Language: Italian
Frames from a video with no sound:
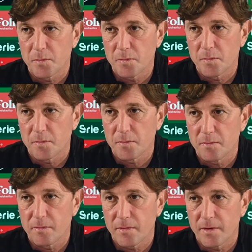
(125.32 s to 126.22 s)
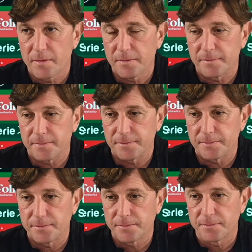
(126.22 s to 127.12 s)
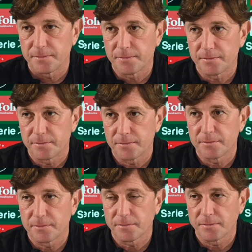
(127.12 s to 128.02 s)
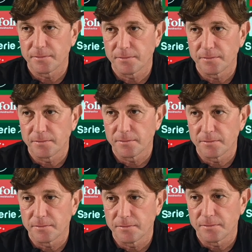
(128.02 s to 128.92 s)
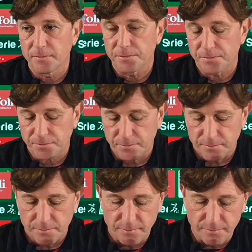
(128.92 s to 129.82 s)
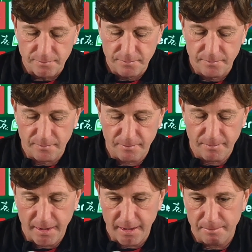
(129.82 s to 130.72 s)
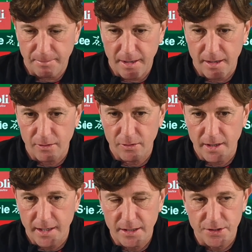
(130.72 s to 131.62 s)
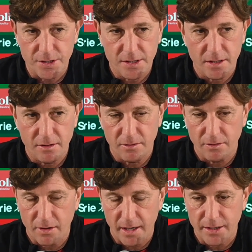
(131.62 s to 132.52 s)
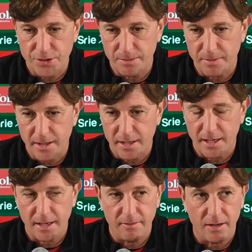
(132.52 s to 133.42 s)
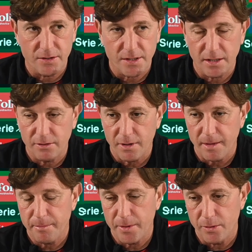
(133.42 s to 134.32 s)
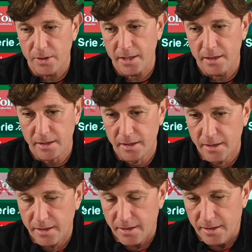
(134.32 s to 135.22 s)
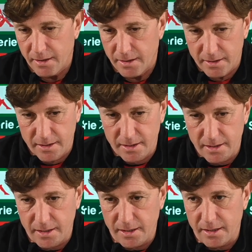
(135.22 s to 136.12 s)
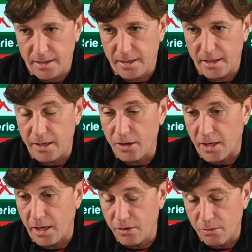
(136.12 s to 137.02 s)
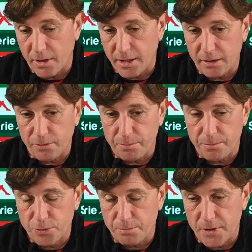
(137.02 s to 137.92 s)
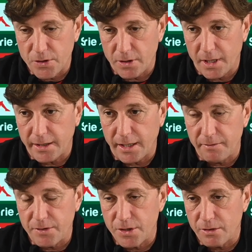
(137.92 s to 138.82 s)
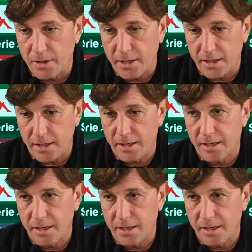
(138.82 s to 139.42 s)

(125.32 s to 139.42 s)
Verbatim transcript: questo, eh, rivederlo in panchina, che, che sfida si aspetta da questo punto di vista? Ma il paragone calcistico non regge perché Cannavaro è stato un campione e io, che io ho guardato più spesso dalla televisione